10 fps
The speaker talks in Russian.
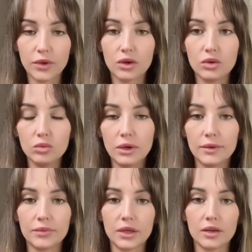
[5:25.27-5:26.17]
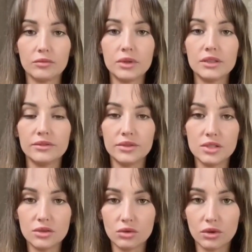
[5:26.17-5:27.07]
клуба было
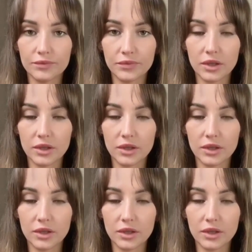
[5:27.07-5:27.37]
введено,